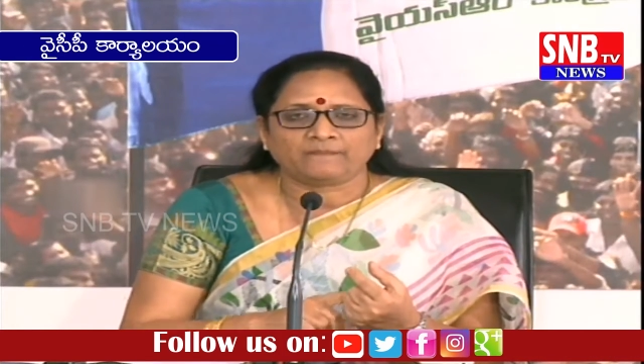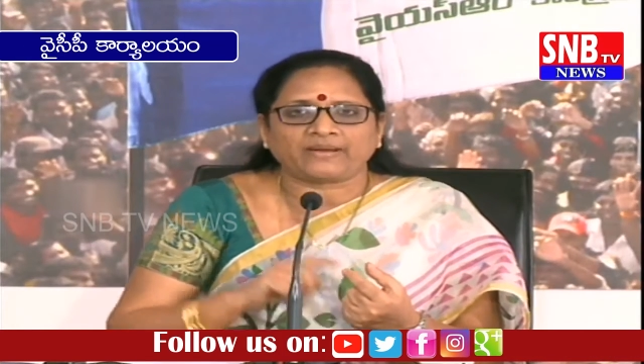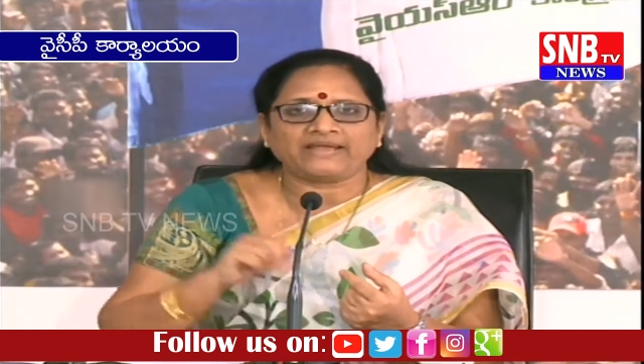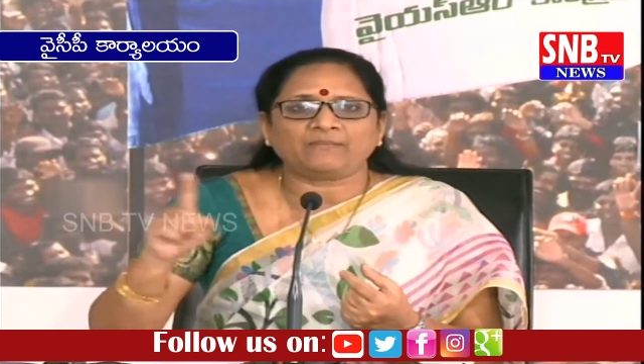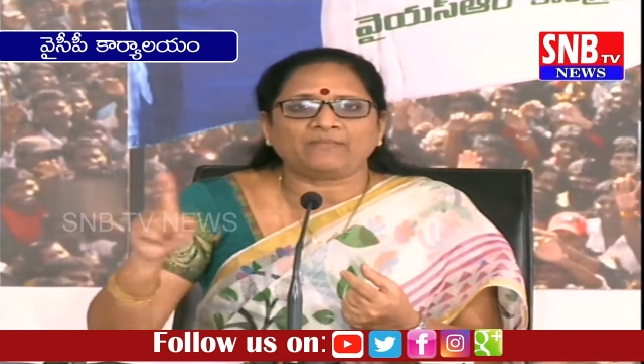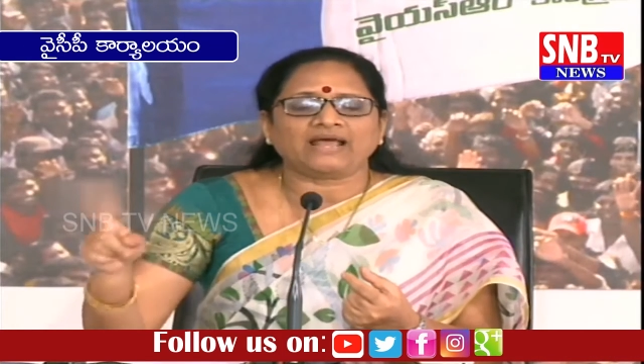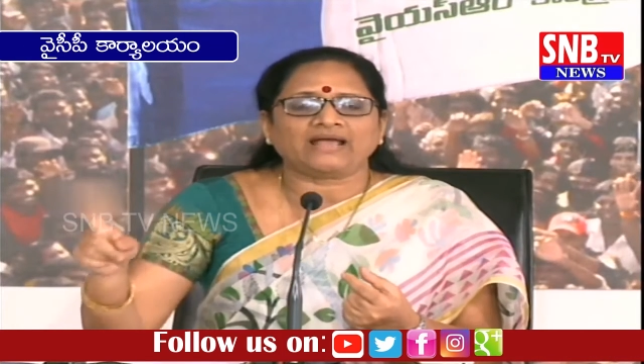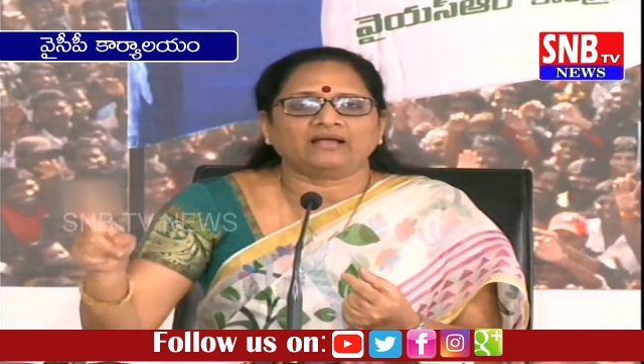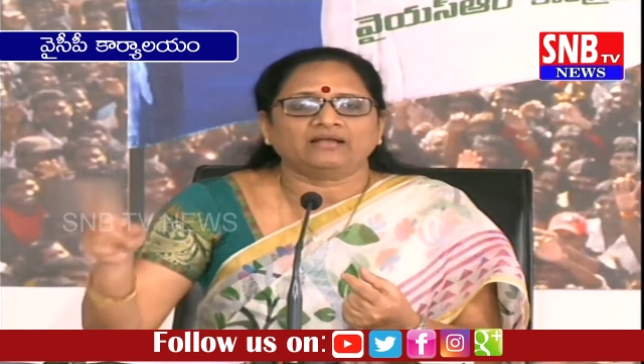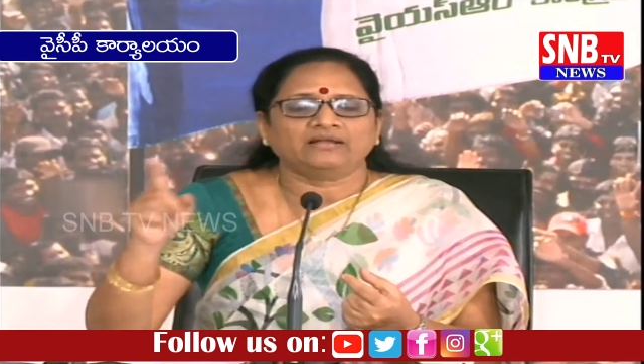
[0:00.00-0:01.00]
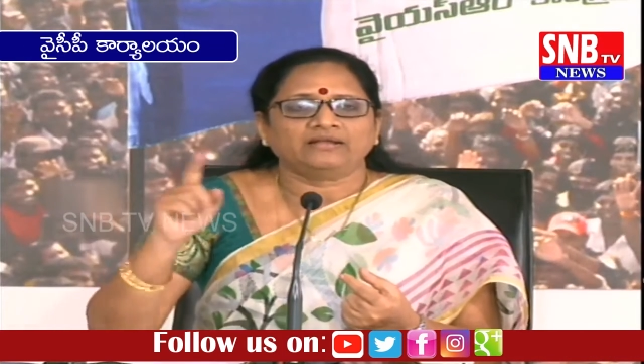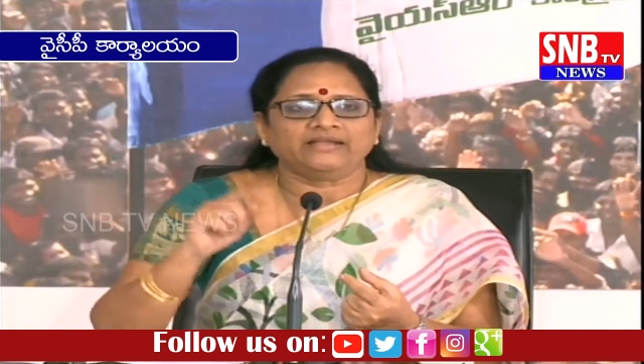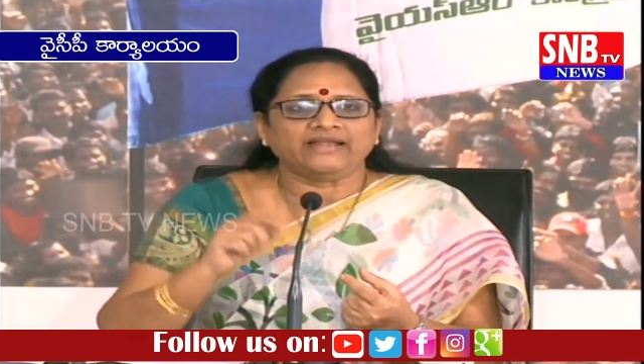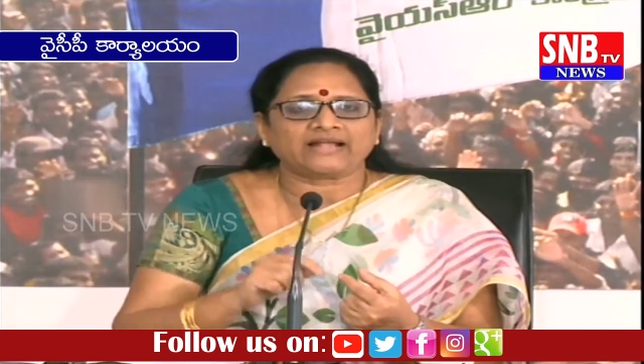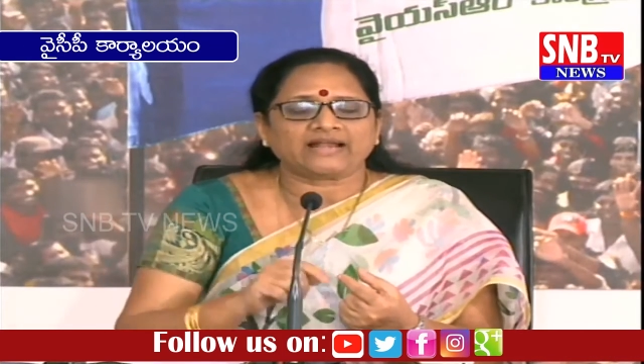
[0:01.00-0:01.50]
పైగా మళ్ళా
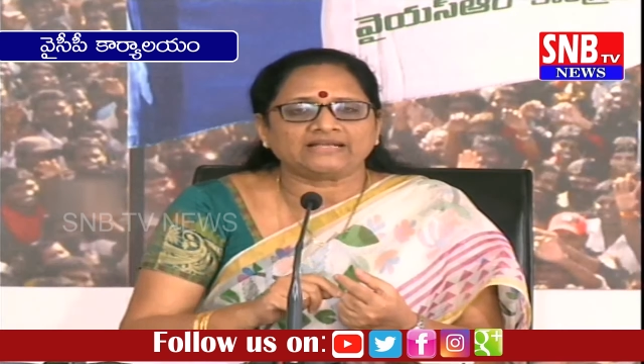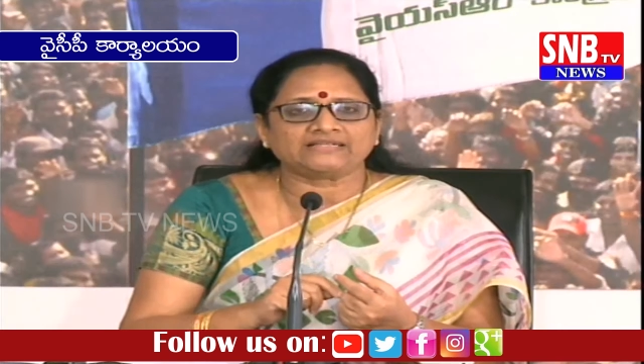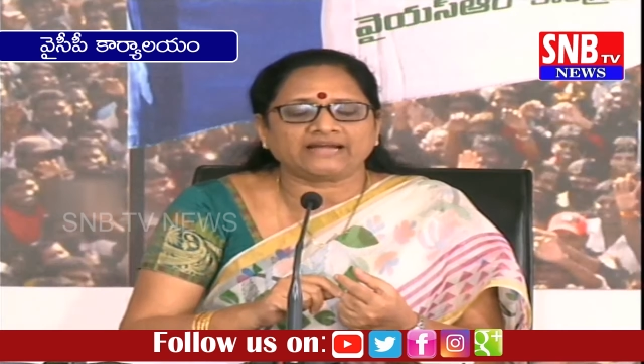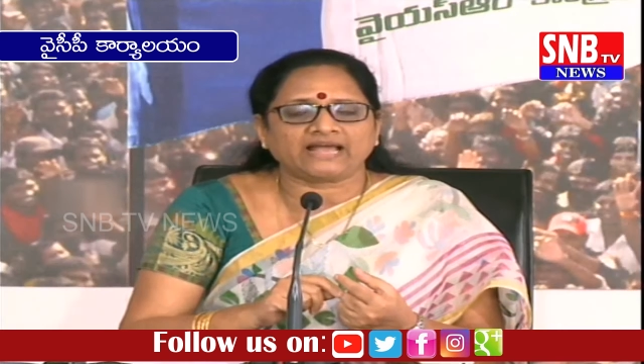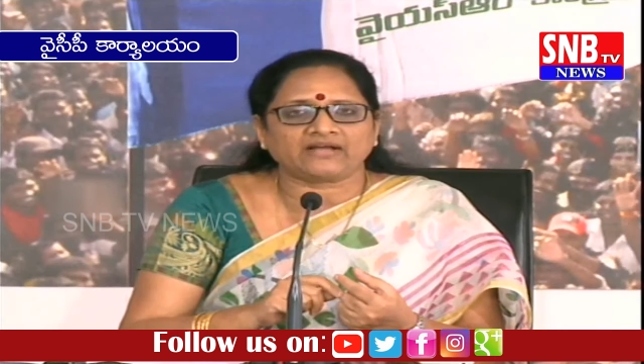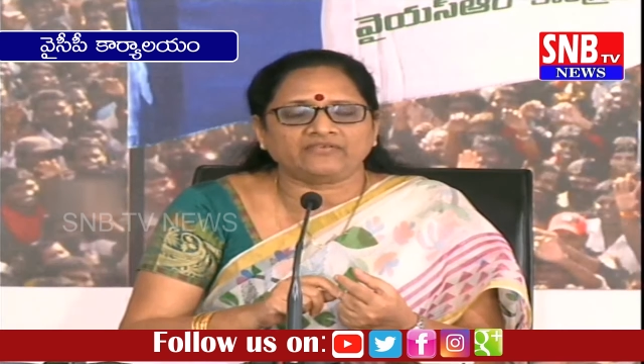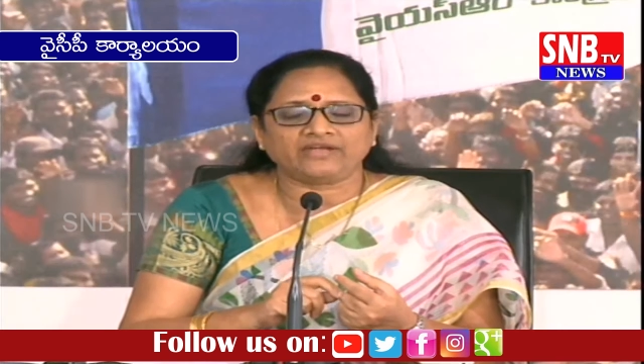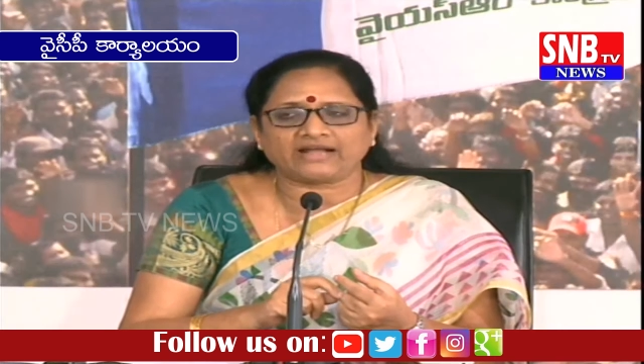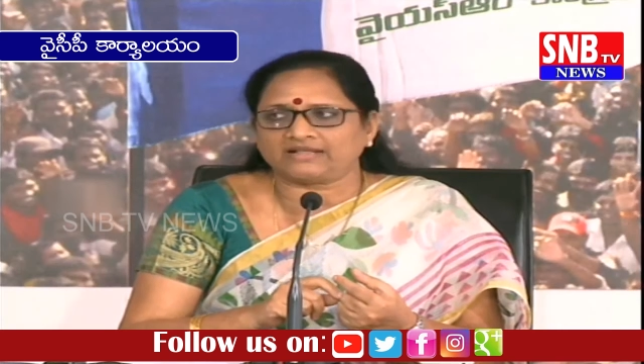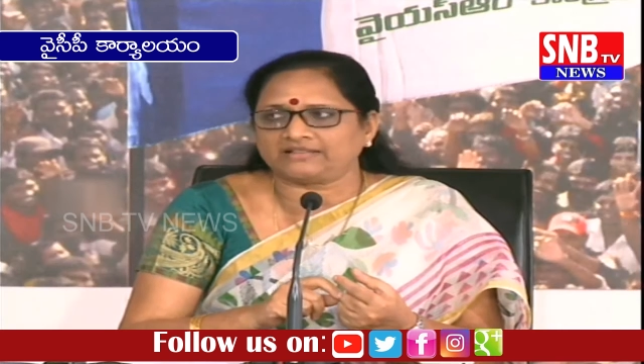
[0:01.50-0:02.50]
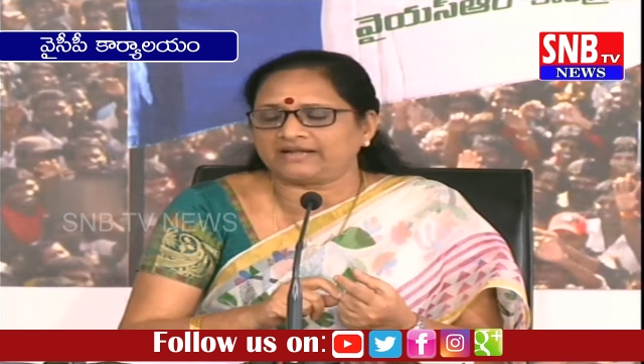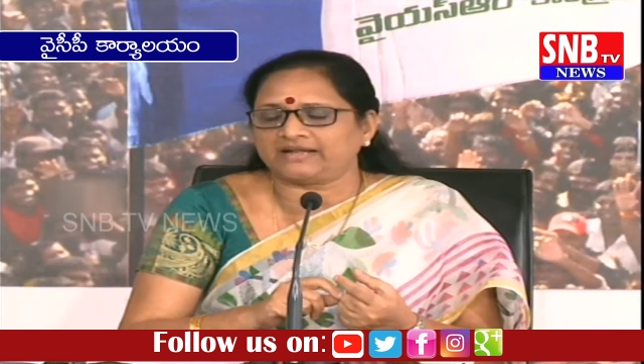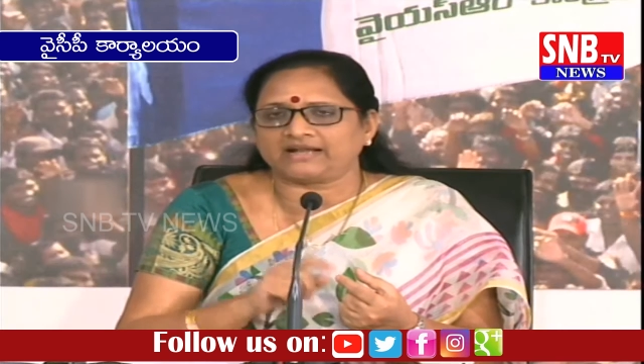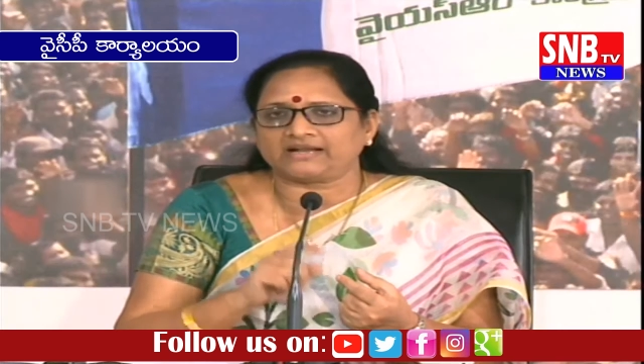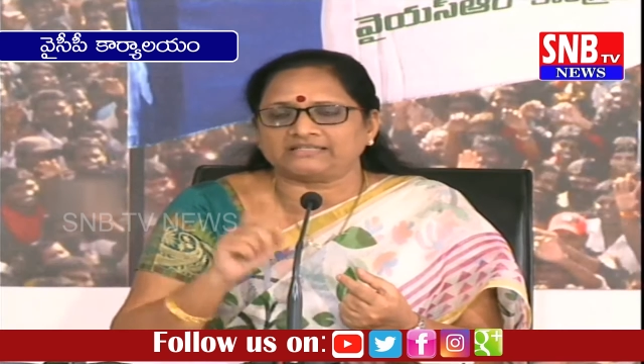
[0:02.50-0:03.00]
ఎన్నికల ఎజెండాగా వివేకానంద
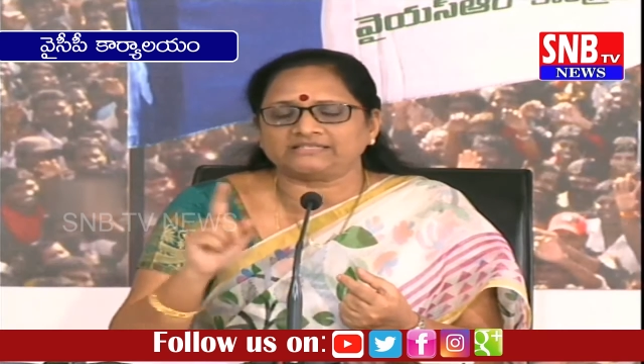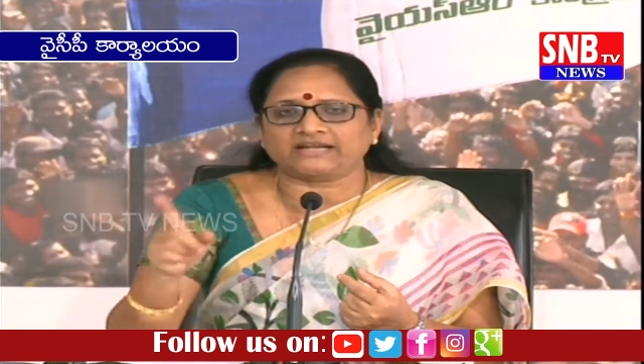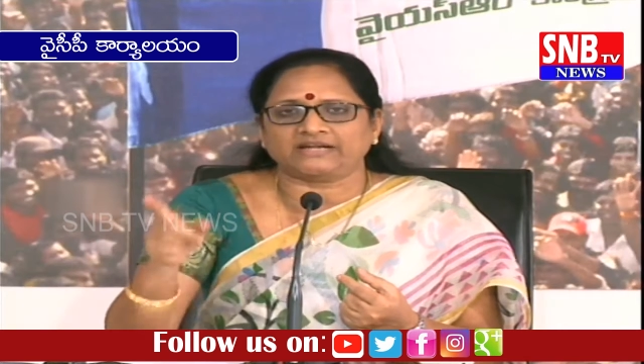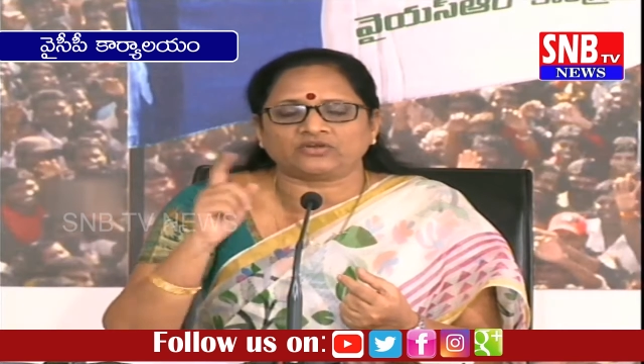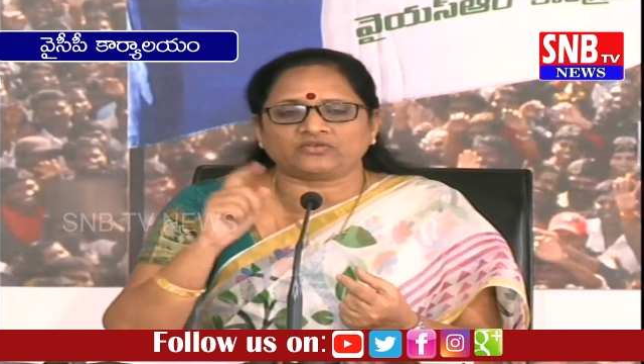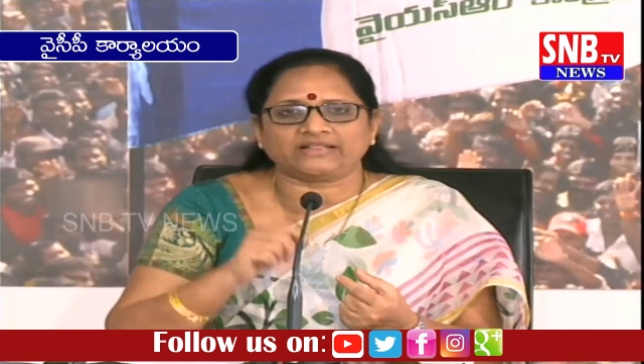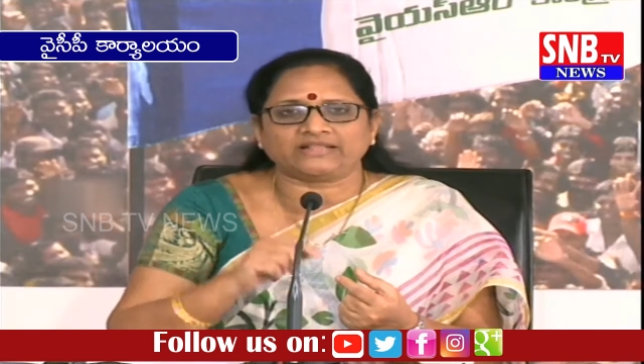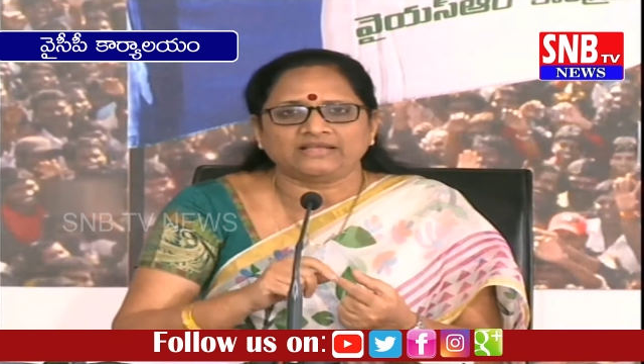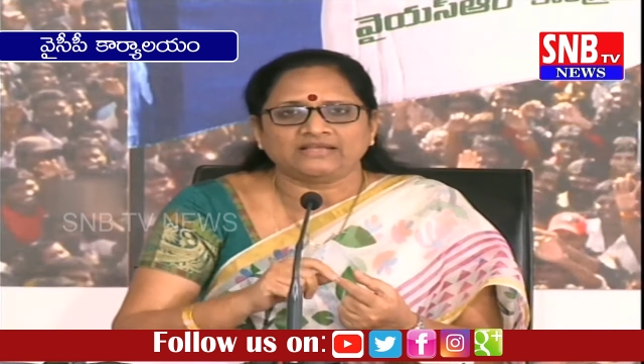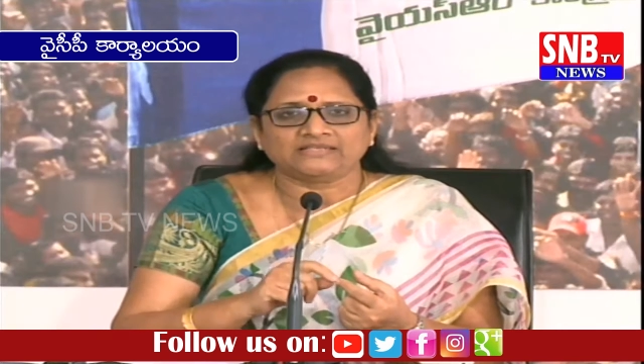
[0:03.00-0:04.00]
రెడ్డి గారి హత్య అనేటటువంటిది